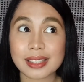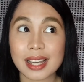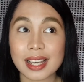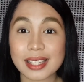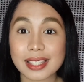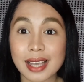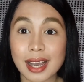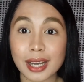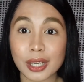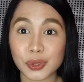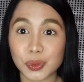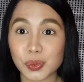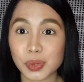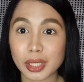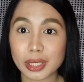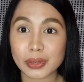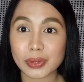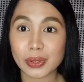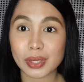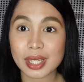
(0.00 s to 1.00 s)
sa isang
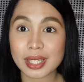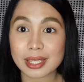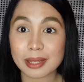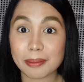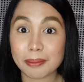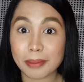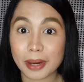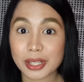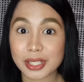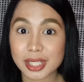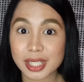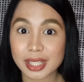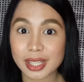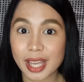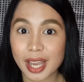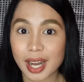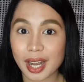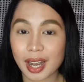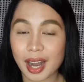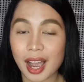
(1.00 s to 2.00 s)
katulad ko na isang
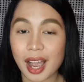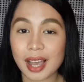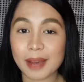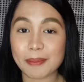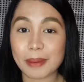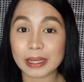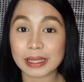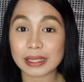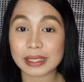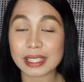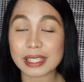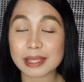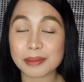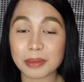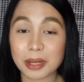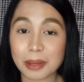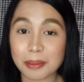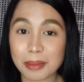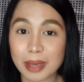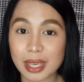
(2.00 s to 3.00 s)
budgetera, pagdating
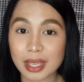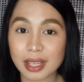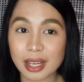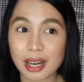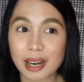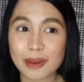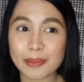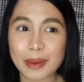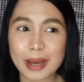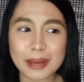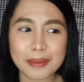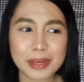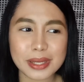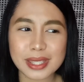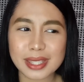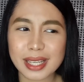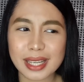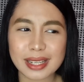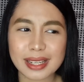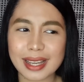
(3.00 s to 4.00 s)
sa mga makeup, ay
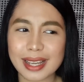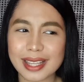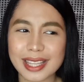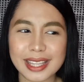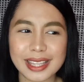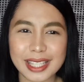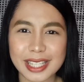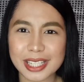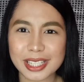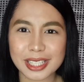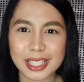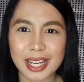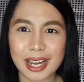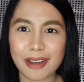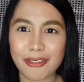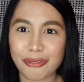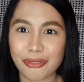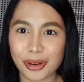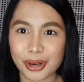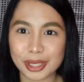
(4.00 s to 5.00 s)
must say na hindi
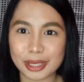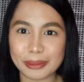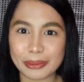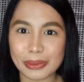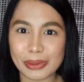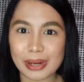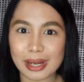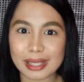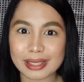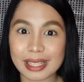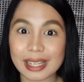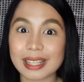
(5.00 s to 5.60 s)
siya affordable.